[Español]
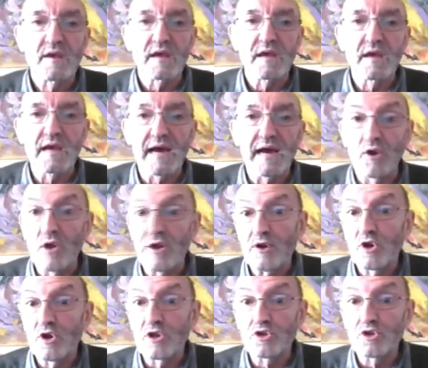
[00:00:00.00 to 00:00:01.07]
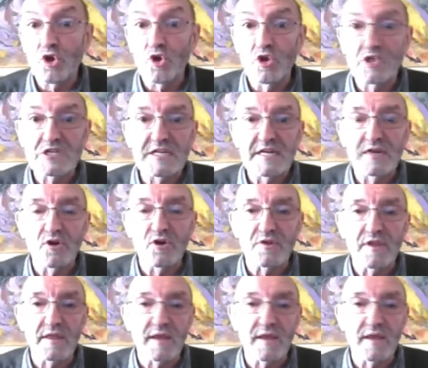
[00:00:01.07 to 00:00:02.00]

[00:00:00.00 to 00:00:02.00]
eh, a lo largo de todo el ciclo,